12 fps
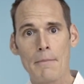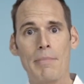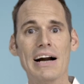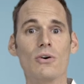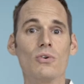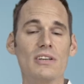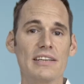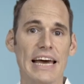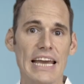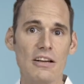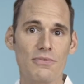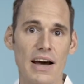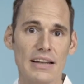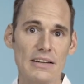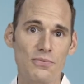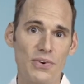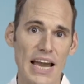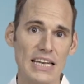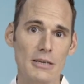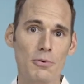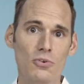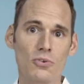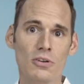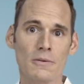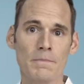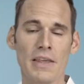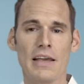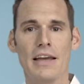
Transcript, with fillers: Back- und Teigwaren, in Fertigprodukten.